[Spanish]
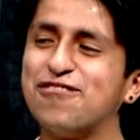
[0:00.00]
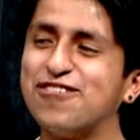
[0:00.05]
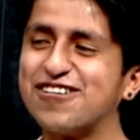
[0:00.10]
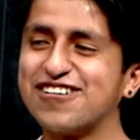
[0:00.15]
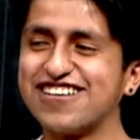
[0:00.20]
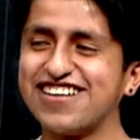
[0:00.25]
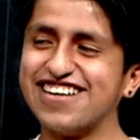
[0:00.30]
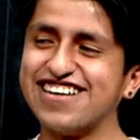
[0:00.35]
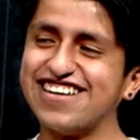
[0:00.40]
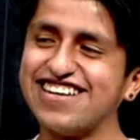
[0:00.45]

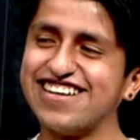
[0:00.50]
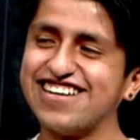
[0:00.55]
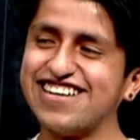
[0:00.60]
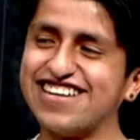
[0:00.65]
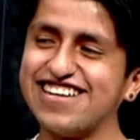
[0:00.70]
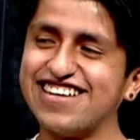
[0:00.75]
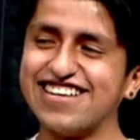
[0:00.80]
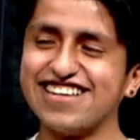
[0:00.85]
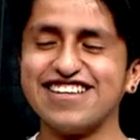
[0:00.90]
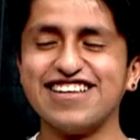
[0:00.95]

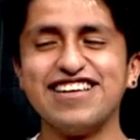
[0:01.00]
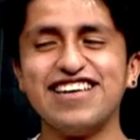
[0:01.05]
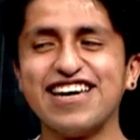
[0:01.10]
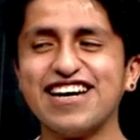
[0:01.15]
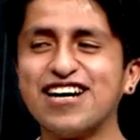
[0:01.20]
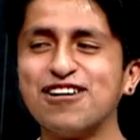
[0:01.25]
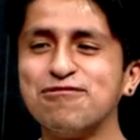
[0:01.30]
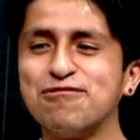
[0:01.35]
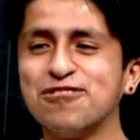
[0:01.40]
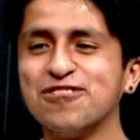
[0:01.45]
Porque
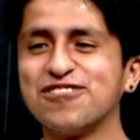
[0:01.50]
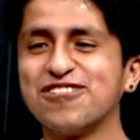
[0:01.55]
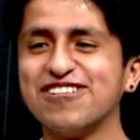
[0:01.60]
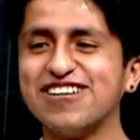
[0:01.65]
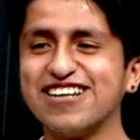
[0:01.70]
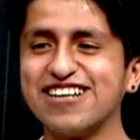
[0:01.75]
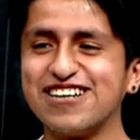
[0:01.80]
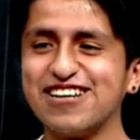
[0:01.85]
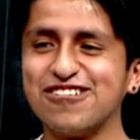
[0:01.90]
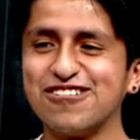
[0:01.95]
llega un punto en
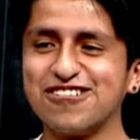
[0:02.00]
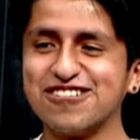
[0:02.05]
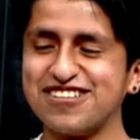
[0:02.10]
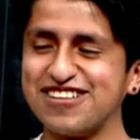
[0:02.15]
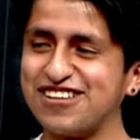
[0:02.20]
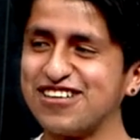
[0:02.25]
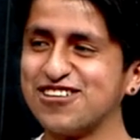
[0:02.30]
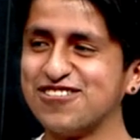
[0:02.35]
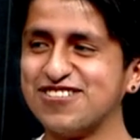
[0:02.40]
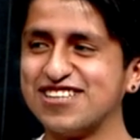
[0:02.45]
el que lo
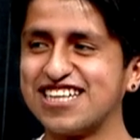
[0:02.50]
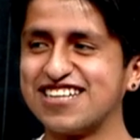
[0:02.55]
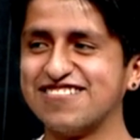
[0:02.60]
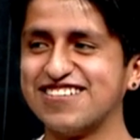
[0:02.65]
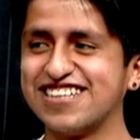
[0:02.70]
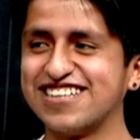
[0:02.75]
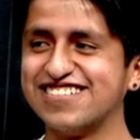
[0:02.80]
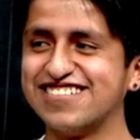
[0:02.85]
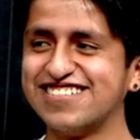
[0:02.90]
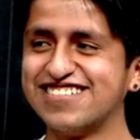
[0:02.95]
considero mi
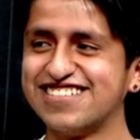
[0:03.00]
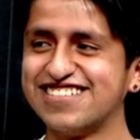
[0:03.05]
trabajo.